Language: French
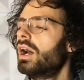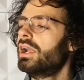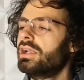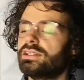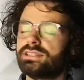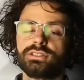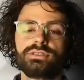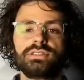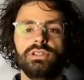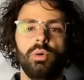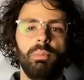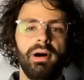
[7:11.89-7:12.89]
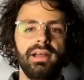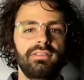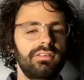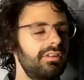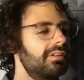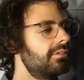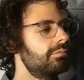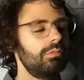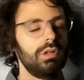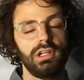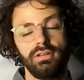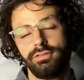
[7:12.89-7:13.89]
les ostéopathes,
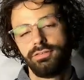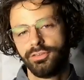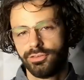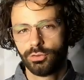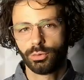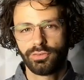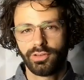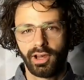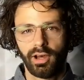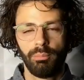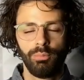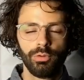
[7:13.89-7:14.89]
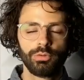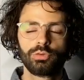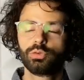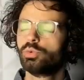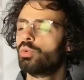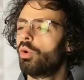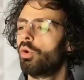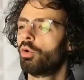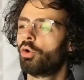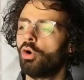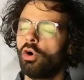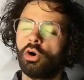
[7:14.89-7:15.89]
les physiothérapeutes ou
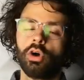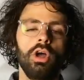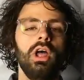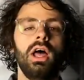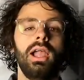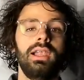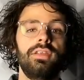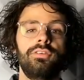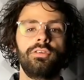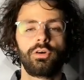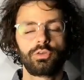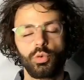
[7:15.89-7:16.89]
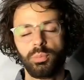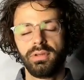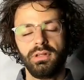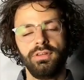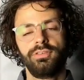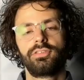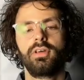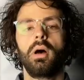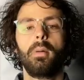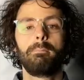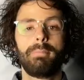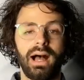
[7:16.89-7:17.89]
encore les orthopédistes,
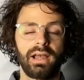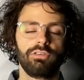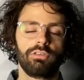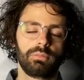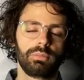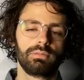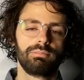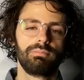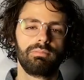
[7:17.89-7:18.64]
par exemple.